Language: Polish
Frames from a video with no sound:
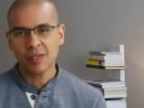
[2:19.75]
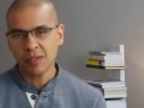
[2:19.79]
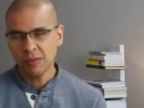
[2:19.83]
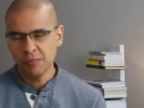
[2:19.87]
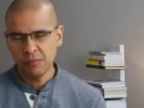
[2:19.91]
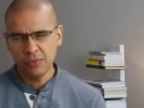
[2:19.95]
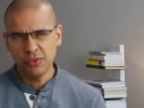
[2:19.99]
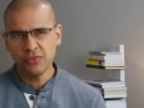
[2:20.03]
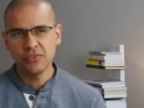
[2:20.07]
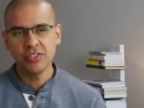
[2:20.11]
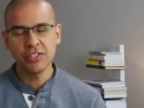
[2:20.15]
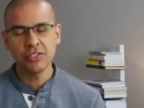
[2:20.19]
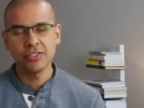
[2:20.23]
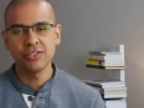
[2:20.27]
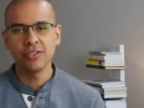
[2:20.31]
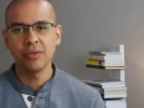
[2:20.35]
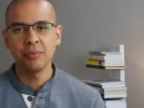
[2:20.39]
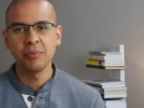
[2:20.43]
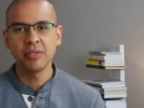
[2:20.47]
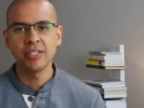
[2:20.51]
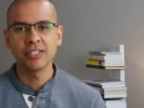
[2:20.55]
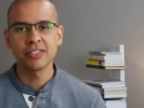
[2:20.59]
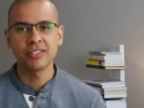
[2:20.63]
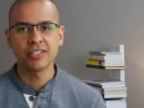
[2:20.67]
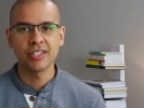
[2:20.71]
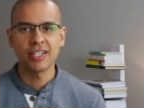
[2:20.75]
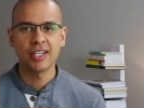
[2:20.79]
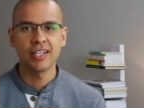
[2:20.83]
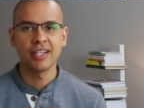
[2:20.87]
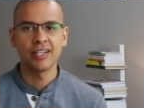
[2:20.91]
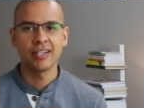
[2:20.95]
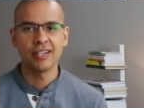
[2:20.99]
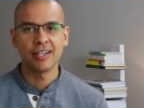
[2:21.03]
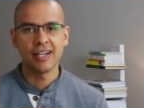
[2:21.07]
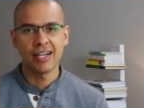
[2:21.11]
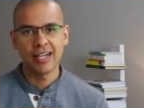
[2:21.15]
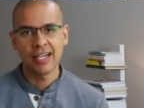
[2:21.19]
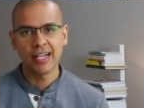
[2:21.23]
Mówisz sobie,
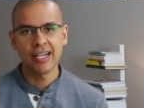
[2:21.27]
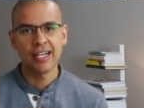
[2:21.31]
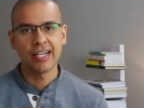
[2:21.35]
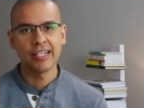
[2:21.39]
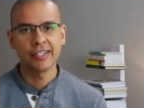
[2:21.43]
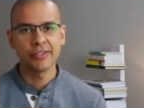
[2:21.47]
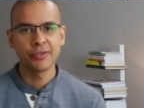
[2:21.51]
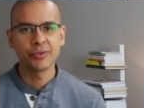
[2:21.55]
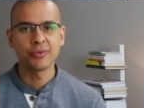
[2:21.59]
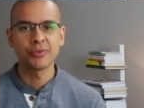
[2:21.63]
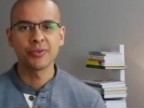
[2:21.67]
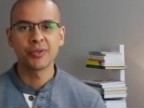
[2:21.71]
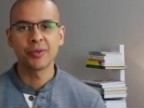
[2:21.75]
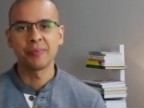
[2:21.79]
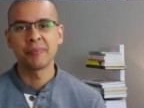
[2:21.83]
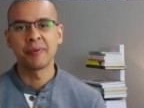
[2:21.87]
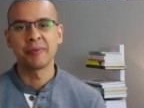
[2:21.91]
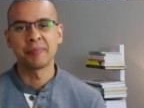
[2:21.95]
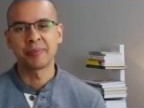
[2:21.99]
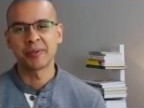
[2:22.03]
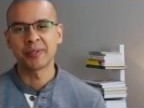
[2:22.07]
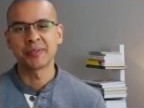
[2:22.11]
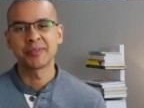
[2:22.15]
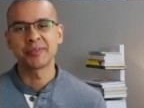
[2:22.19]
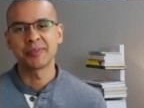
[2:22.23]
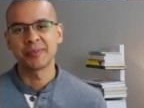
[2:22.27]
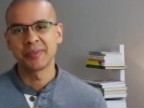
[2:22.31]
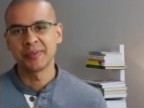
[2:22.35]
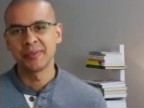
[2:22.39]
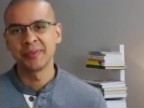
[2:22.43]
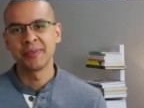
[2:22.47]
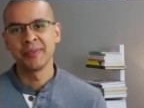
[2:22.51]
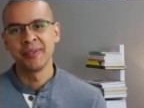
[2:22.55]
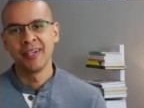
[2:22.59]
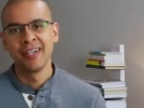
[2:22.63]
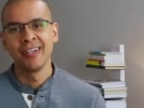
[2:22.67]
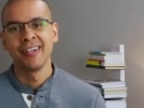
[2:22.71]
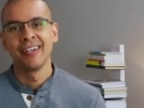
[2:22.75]
że a jutro po
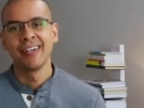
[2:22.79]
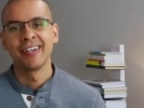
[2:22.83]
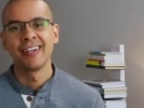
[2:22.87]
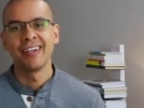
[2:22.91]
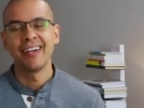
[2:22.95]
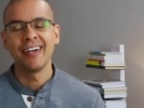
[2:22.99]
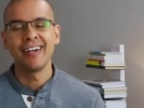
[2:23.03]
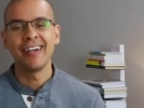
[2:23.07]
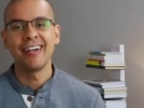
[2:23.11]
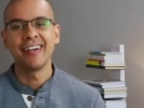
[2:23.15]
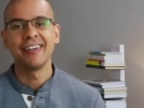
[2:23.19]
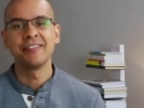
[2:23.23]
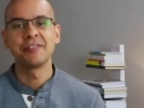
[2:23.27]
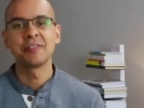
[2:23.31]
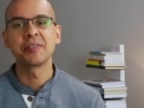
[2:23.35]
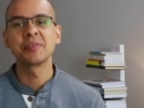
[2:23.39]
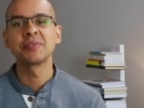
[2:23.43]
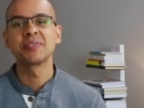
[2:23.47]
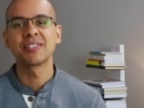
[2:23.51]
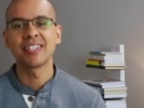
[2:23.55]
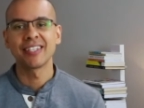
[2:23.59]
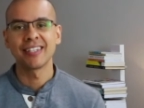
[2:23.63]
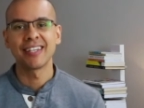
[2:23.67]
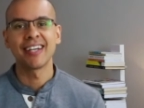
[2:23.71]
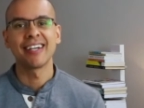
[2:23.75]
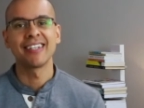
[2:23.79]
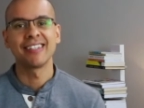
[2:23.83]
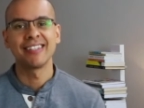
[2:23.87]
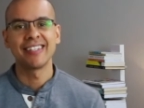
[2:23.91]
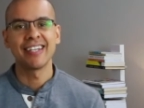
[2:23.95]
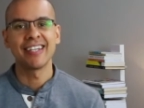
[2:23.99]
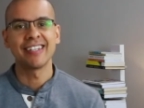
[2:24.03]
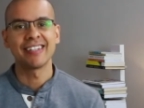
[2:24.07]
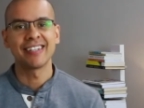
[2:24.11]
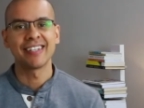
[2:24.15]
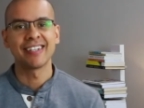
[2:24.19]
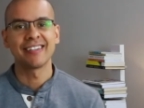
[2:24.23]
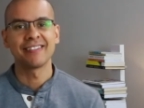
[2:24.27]
prostu e, wrócę na
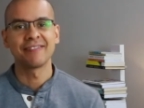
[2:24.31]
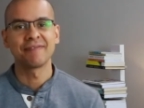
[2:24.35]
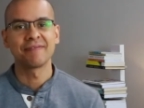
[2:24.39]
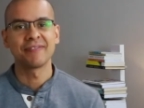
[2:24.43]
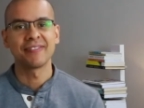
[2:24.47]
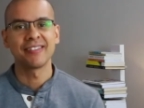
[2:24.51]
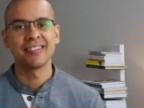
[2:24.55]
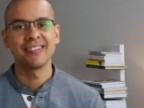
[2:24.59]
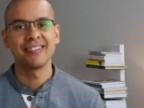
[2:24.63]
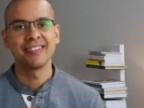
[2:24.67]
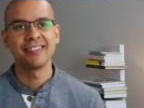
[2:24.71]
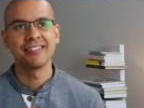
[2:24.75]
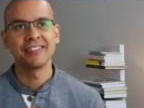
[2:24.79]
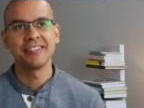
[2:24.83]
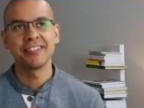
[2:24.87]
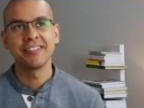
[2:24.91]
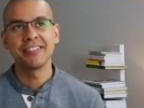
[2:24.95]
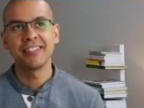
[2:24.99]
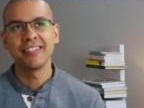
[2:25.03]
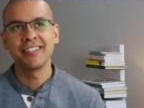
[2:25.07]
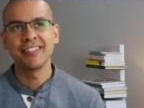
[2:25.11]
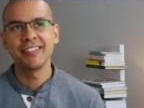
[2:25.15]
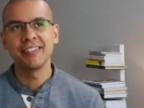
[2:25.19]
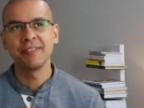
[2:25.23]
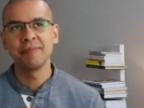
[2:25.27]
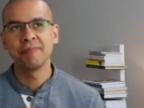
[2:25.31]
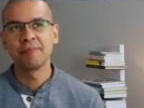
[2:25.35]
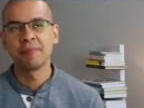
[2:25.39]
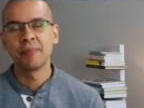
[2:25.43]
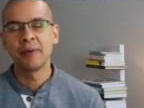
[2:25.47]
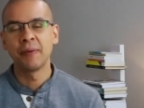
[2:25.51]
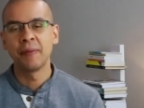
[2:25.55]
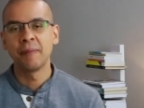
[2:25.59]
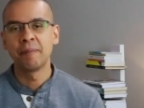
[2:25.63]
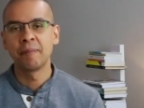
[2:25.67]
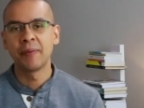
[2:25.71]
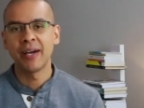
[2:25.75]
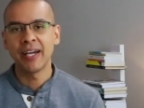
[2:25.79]
dietę. No i
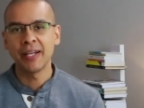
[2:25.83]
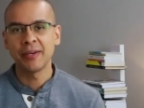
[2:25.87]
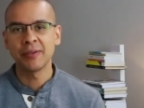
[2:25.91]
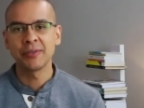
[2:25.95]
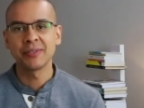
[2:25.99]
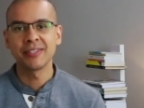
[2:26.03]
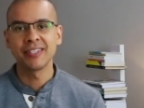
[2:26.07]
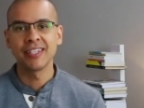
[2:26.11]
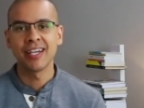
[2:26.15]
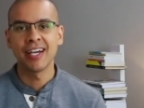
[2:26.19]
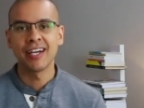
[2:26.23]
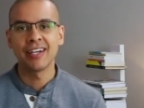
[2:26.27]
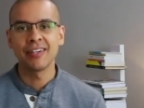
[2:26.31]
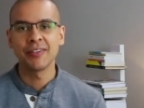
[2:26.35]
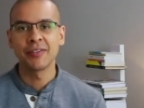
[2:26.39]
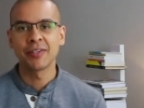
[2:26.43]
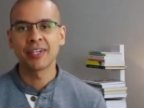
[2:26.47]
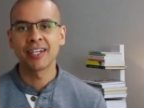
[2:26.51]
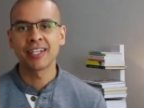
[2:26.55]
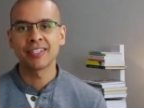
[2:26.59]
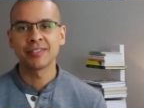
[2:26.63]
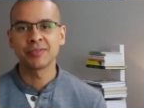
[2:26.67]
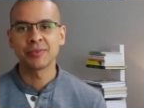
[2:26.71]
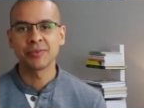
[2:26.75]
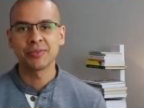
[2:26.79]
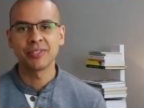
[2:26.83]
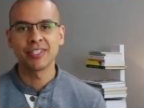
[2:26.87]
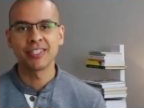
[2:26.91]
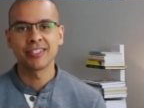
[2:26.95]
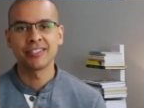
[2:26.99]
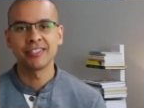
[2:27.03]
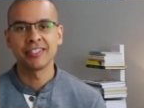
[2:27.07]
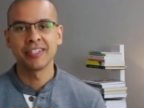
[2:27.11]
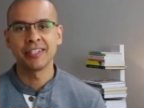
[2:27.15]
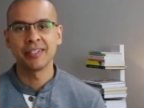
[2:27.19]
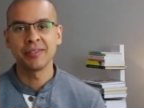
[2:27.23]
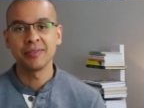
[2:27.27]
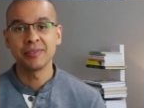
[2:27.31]
po paru dniach okazuje
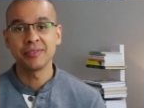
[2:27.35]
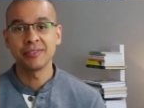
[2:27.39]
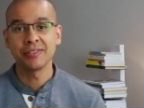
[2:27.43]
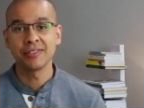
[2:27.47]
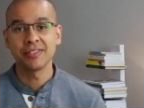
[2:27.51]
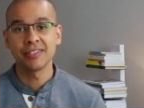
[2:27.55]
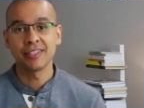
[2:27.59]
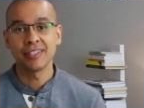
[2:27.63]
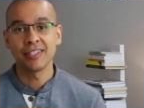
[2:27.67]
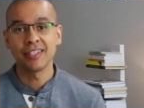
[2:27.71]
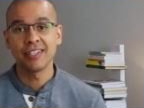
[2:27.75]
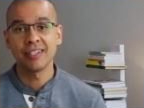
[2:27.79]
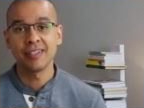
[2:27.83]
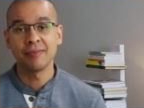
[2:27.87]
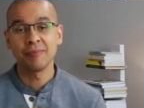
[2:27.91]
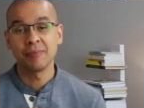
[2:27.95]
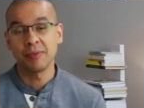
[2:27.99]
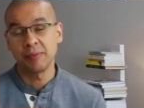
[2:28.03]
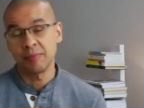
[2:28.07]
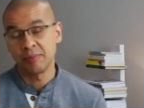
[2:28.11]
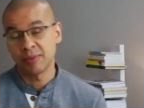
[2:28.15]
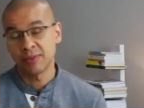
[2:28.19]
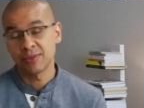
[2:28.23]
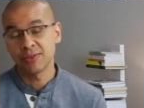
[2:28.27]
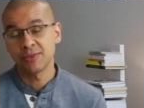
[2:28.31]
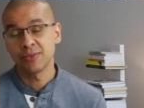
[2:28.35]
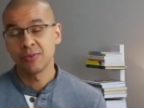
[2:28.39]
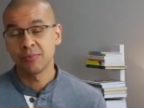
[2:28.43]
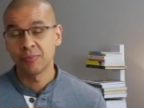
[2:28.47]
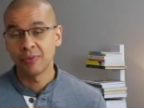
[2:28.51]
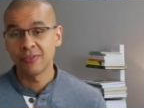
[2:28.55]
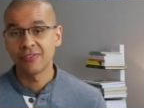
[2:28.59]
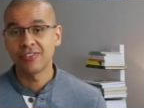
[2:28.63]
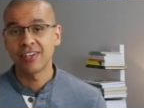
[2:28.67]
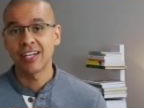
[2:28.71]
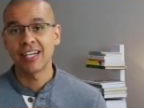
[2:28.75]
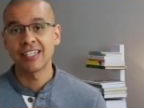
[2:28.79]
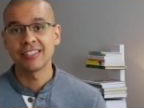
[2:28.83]
się, że po prostu
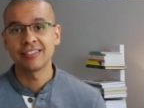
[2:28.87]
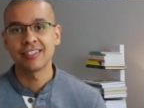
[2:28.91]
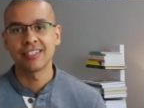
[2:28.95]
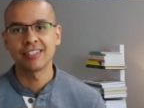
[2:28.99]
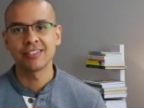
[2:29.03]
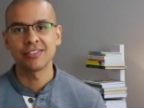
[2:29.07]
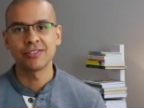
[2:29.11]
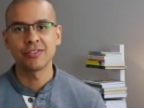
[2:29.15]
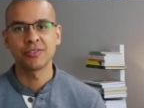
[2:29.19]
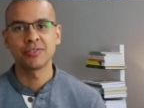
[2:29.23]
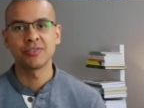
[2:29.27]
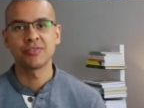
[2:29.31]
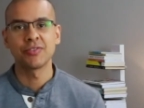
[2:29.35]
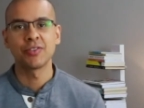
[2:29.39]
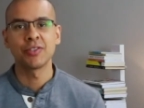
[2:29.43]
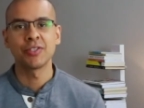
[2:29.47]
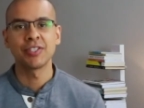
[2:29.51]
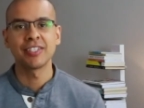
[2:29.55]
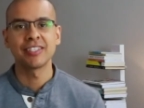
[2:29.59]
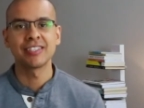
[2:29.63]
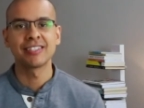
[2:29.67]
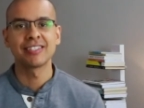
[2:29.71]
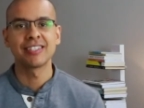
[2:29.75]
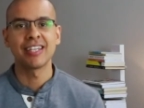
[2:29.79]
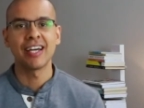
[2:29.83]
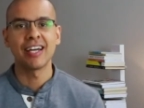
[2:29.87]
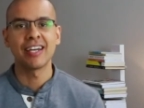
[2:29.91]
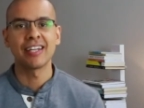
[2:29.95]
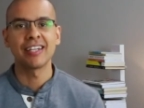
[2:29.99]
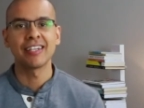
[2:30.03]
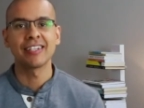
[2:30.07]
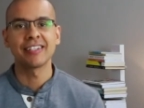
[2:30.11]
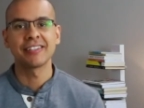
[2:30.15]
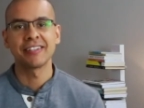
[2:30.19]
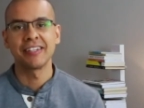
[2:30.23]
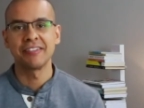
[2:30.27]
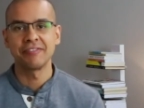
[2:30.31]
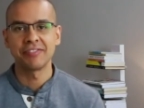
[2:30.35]
powracasz do swoich
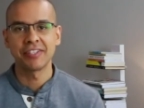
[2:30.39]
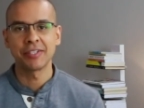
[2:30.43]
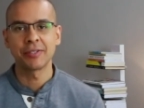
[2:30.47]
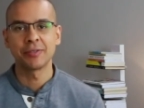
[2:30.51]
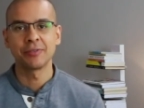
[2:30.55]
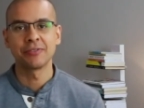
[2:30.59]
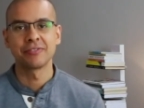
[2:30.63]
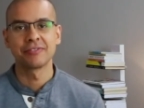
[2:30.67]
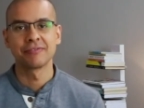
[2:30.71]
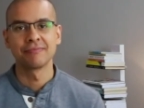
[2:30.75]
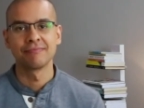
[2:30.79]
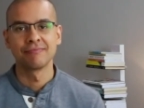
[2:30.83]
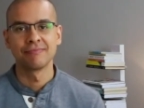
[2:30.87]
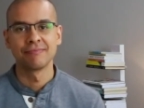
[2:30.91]
starych nawyków.